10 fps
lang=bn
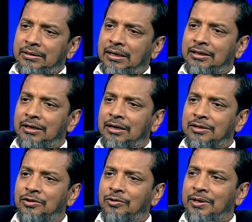তাদের
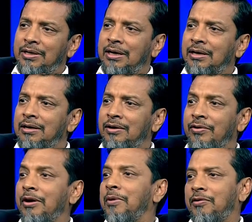কাছে তো এটা একটা
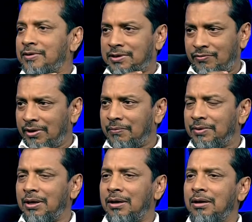ড্রিম ইট ওয়াজ এ ড্রিম
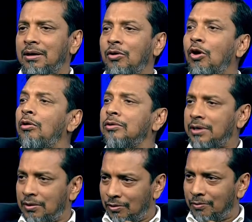যে আল্লাহ কখন
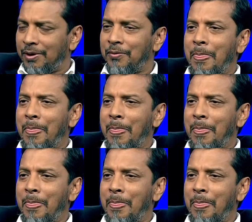চালু হবে